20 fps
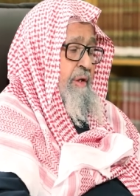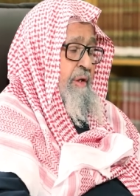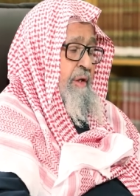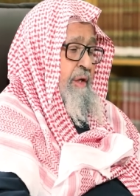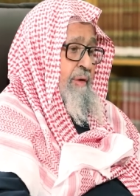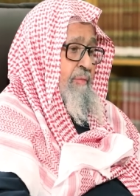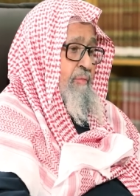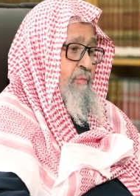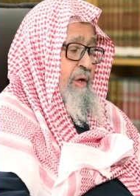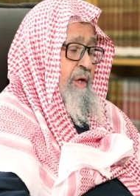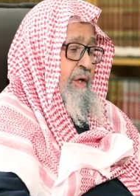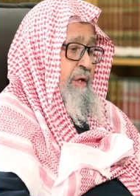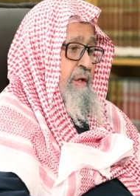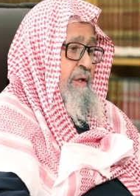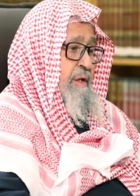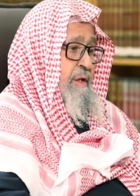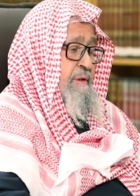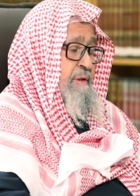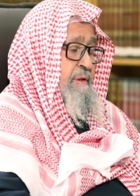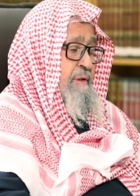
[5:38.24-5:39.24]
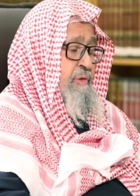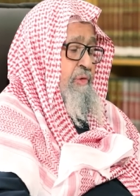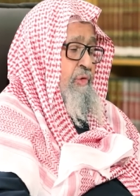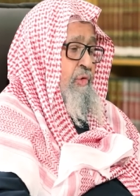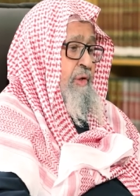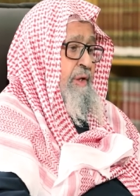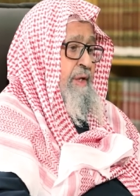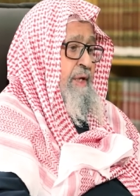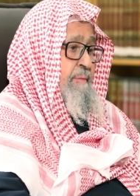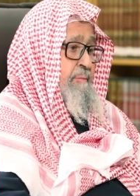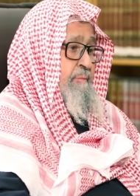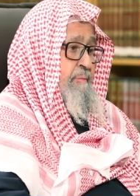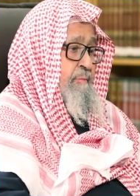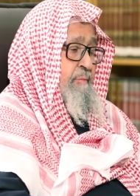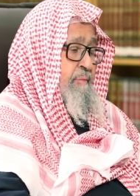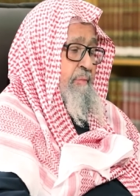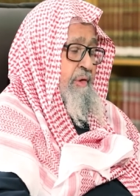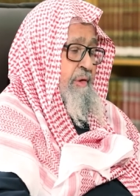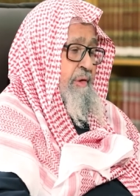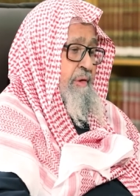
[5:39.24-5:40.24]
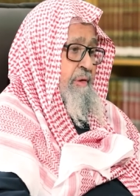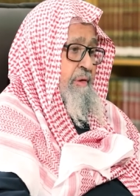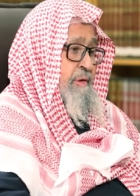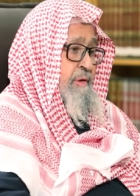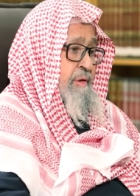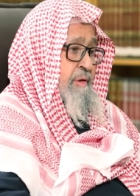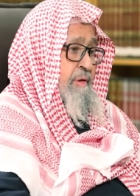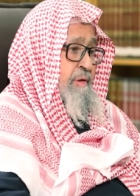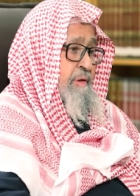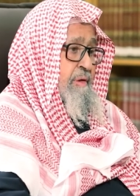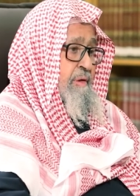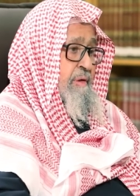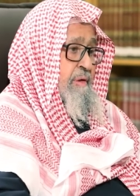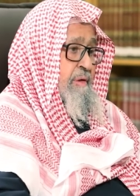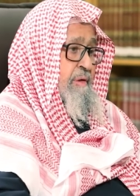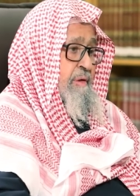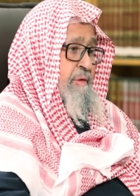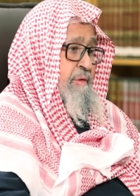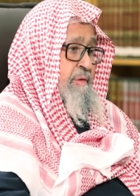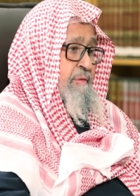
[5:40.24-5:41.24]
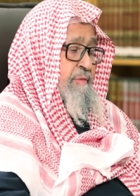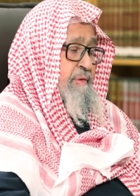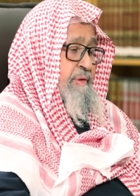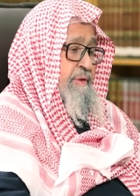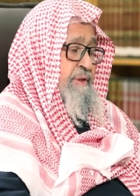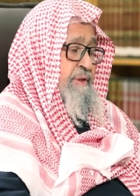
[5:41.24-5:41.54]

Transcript: الاموال التي تغنم في